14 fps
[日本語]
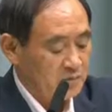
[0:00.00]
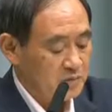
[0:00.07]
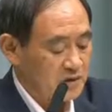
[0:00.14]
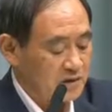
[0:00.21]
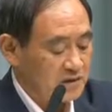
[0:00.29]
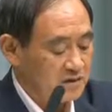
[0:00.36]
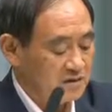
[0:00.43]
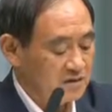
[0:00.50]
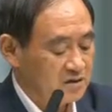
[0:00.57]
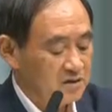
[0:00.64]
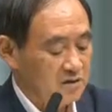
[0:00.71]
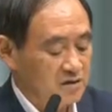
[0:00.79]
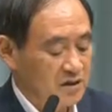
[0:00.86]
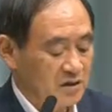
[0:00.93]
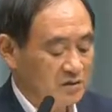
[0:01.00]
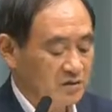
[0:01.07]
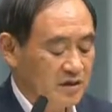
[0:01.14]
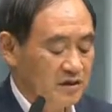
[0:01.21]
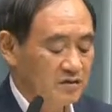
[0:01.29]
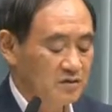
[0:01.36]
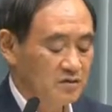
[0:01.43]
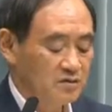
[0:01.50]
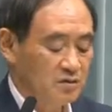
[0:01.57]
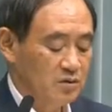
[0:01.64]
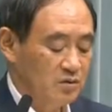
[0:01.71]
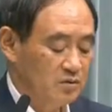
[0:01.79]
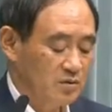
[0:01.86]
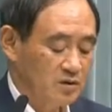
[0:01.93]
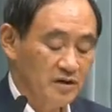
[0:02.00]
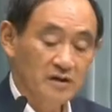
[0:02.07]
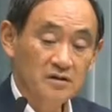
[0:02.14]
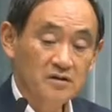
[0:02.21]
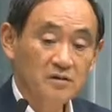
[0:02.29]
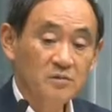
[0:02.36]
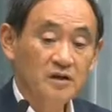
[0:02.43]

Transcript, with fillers: 民間事業者のヒアリング等を進